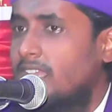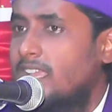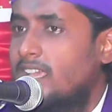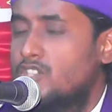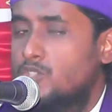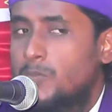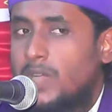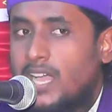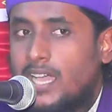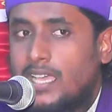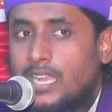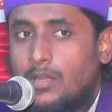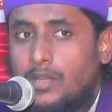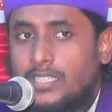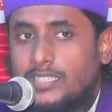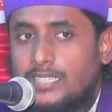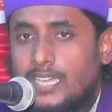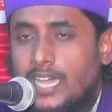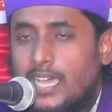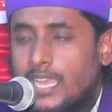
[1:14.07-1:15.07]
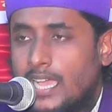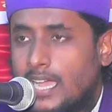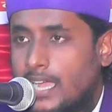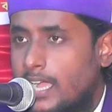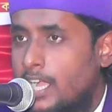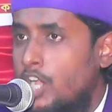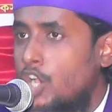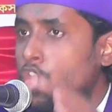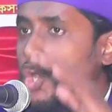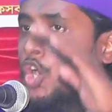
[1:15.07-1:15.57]
আল্লাহ সুবাহানাওয়াতালা
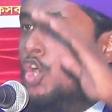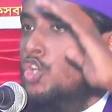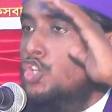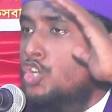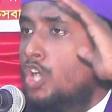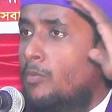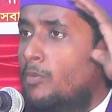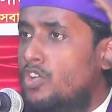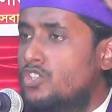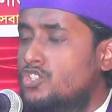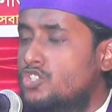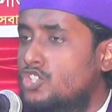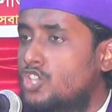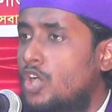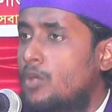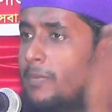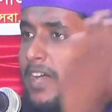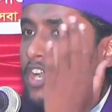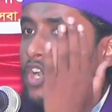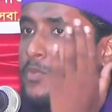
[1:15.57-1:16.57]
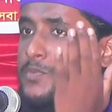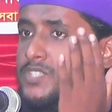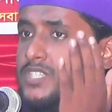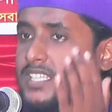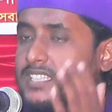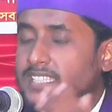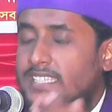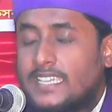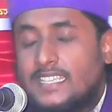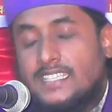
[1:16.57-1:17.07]
সমস্ত মানব
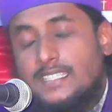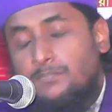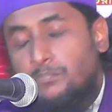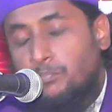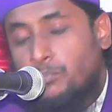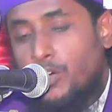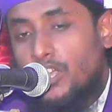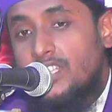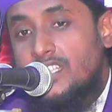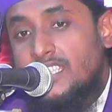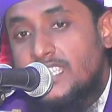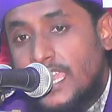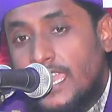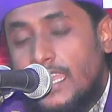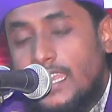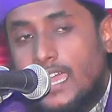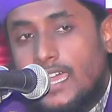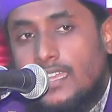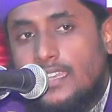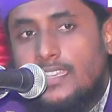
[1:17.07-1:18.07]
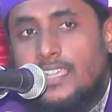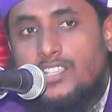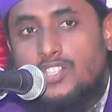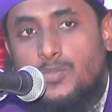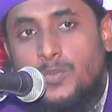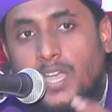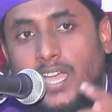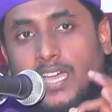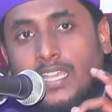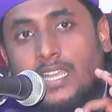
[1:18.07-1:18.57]
জাতিকে বলছেন আল্লাহ
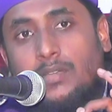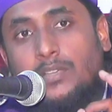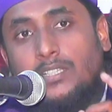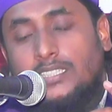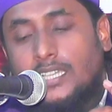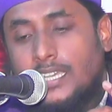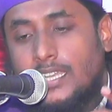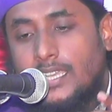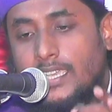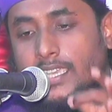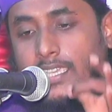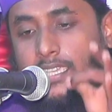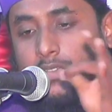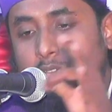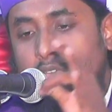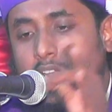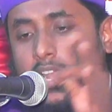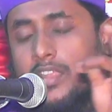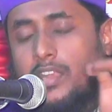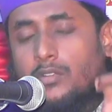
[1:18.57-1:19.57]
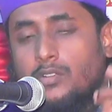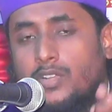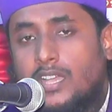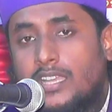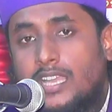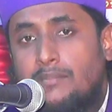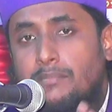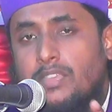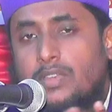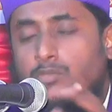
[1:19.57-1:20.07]
সুবাহানাওয়াতালা এই কোরআনের
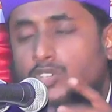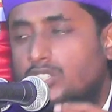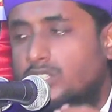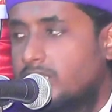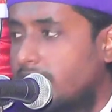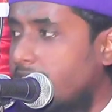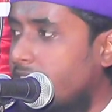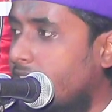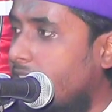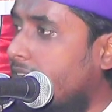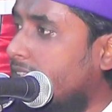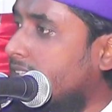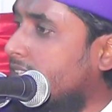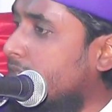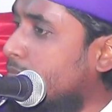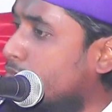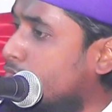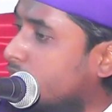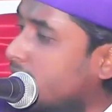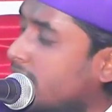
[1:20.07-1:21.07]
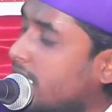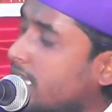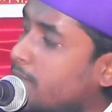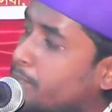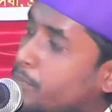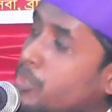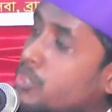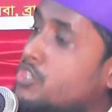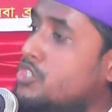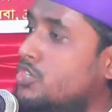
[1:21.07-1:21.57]
করিমের মধ্যে এই আয়াতের মধ্যে আল্লাহ
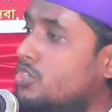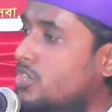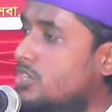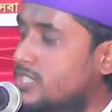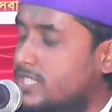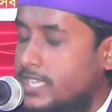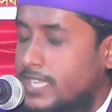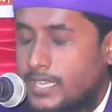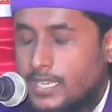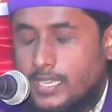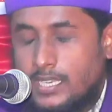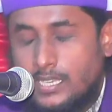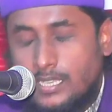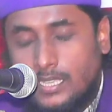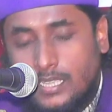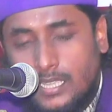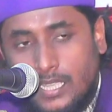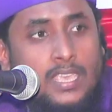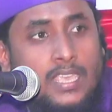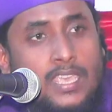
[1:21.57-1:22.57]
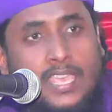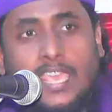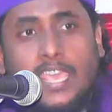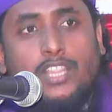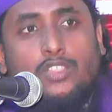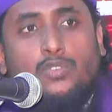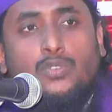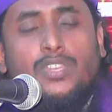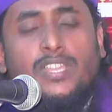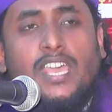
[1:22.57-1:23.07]
প্রশ্ন করছেন হে
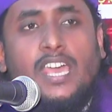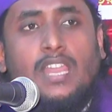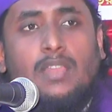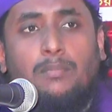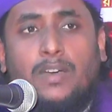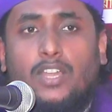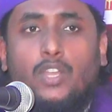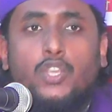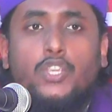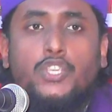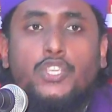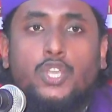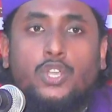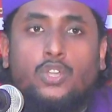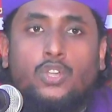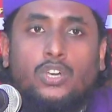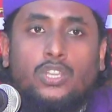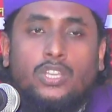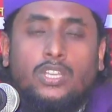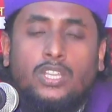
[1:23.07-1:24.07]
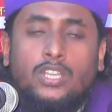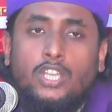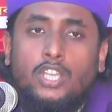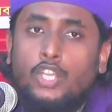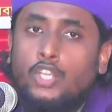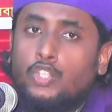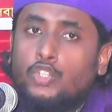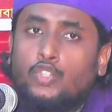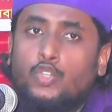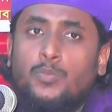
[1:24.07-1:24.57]
দুনিয়ার মানুষ সকল
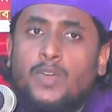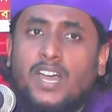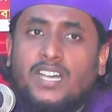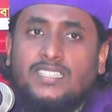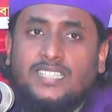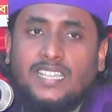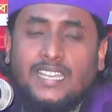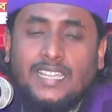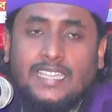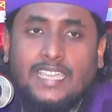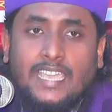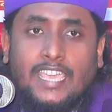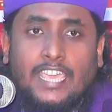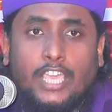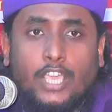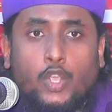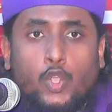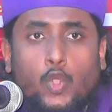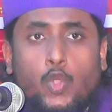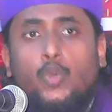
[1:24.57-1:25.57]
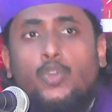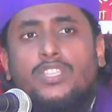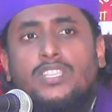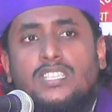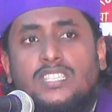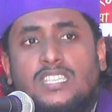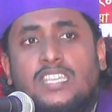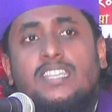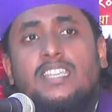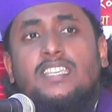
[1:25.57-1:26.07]
তোমাদেরকে কোন
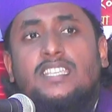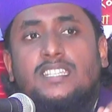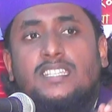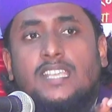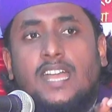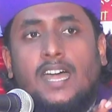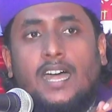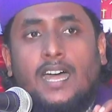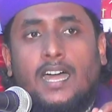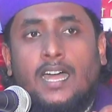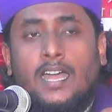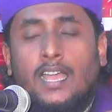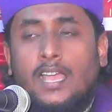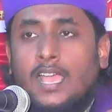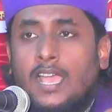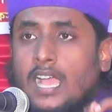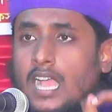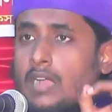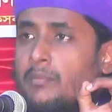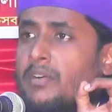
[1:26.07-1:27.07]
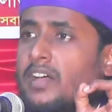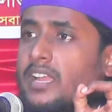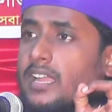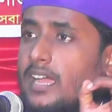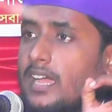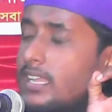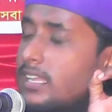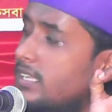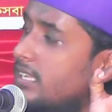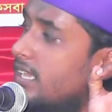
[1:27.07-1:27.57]
জিনিসটা আমার
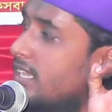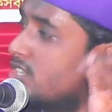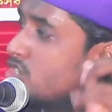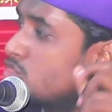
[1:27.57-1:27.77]
আল্লাহ